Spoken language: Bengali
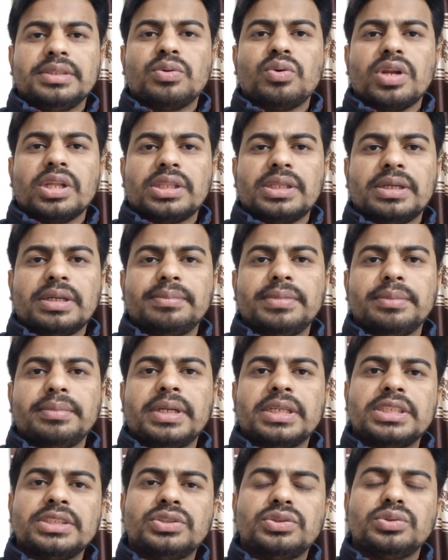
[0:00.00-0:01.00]
করা থাকবে
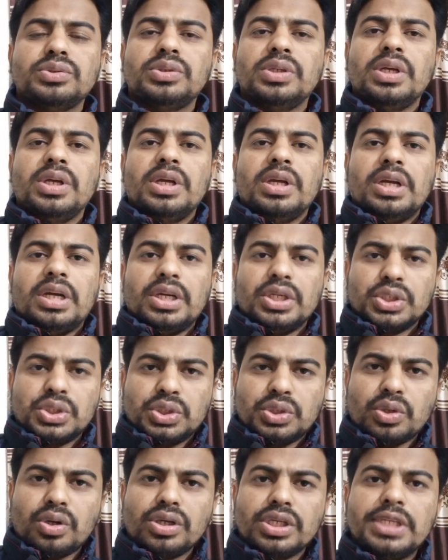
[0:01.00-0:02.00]
বা কিছু
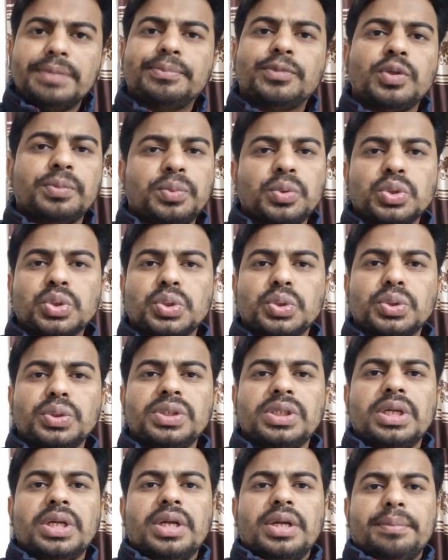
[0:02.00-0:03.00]
সংক্ষিপ্ত প্রশ্ন
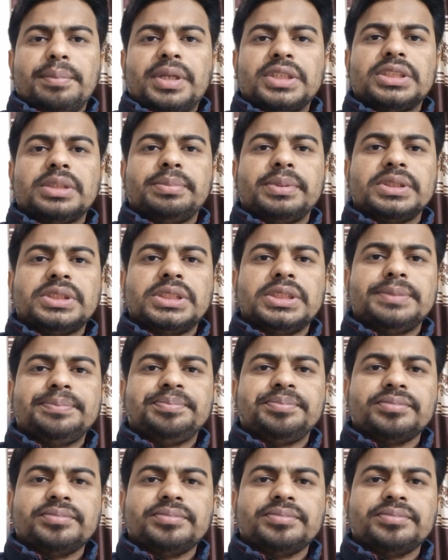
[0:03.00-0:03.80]
পাশাপাশি